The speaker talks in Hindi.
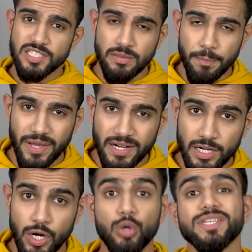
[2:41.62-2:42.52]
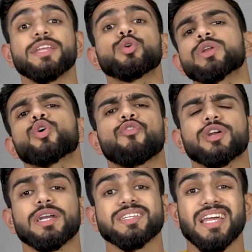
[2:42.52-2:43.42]
के साथ में पेयर करना हो देन यू कैन गो फॉर
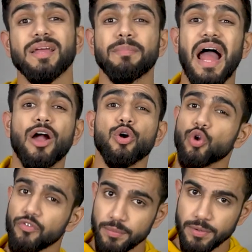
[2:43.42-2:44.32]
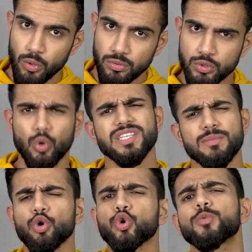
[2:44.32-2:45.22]
कलर्स लाइक ब्लैक और कॉफी ब्राउन थोड़ा सा
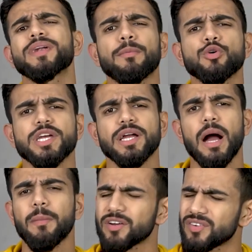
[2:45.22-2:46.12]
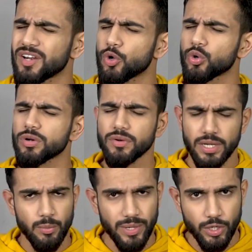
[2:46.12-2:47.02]
मोनोक्रोम टाइप हो जाएगा बट इट लुक
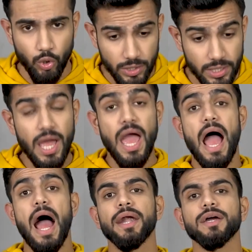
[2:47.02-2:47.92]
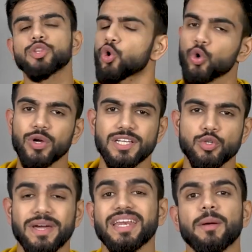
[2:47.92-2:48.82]
रियली वेरी गुड एंड दोनों कलर
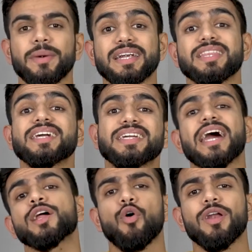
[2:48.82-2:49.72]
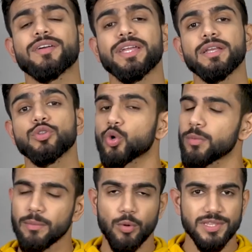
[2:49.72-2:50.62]
जो मेरे रिकमेंडेड थे टैन एंड ऑलिव ग्रीन दोनों
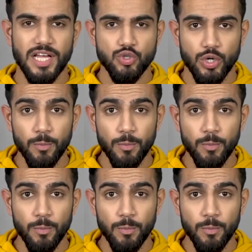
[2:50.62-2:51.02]
मैं आपको बता चुका